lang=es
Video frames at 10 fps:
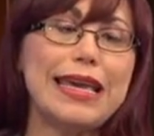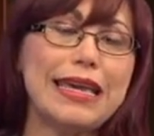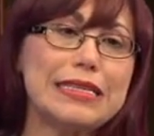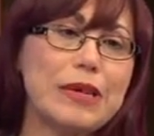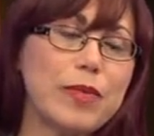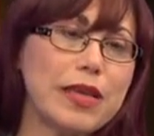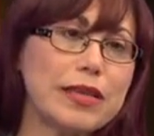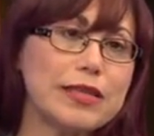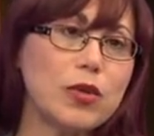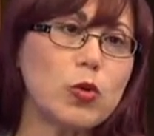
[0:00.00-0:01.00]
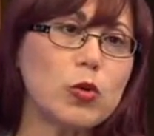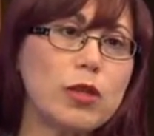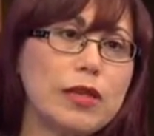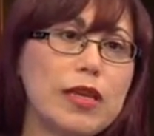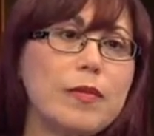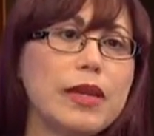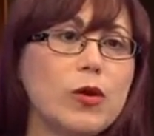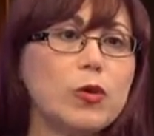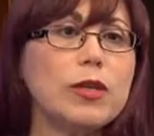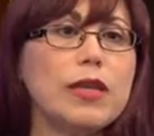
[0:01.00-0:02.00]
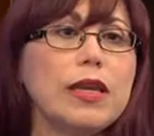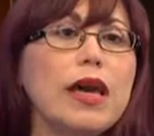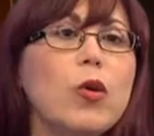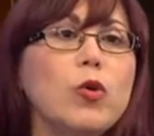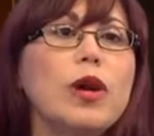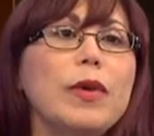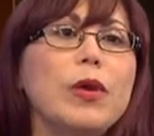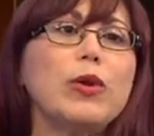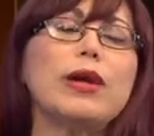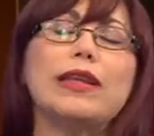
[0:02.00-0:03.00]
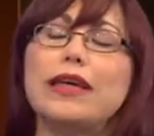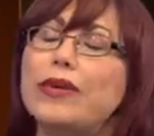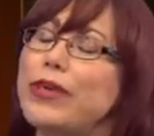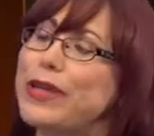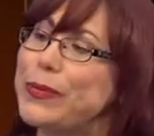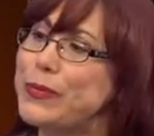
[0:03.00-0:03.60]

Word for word: ese plan de salud que usted tiene para que usted tenga una mejor calidad de vida.